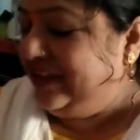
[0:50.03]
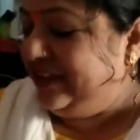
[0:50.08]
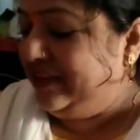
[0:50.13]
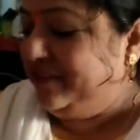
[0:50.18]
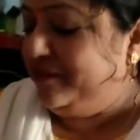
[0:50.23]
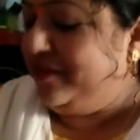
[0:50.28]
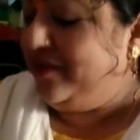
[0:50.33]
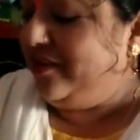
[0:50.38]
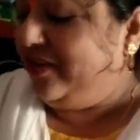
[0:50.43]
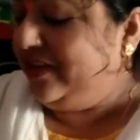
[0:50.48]

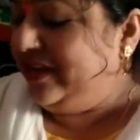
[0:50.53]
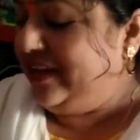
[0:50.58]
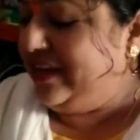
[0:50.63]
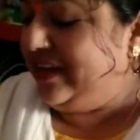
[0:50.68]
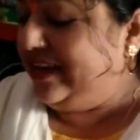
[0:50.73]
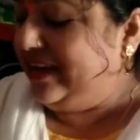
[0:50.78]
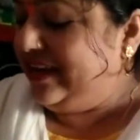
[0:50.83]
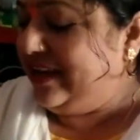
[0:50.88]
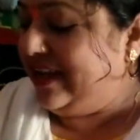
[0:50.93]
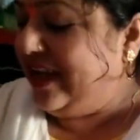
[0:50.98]
दीपावली
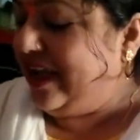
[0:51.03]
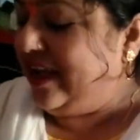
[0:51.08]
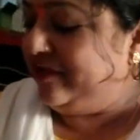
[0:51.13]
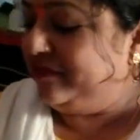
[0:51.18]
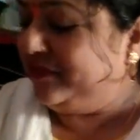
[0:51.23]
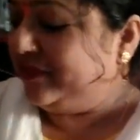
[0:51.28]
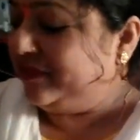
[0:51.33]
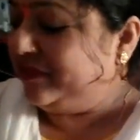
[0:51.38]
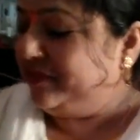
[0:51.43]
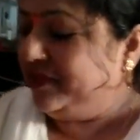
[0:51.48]
के लिए
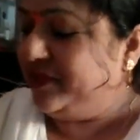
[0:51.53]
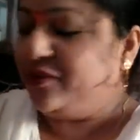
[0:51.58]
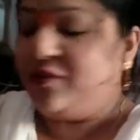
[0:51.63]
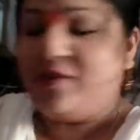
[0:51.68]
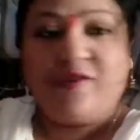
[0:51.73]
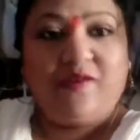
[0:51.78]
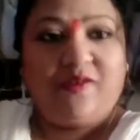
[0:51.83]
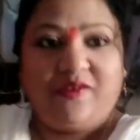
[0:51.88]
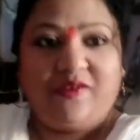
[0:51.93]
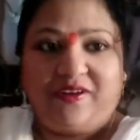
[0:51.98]
आप सभी को
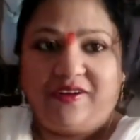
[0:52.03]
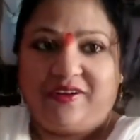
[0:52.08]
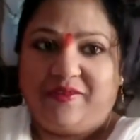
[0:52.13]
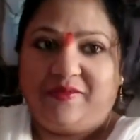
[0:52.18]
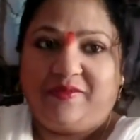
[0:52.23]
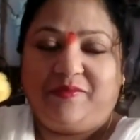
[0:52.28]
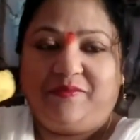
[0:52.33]
आ,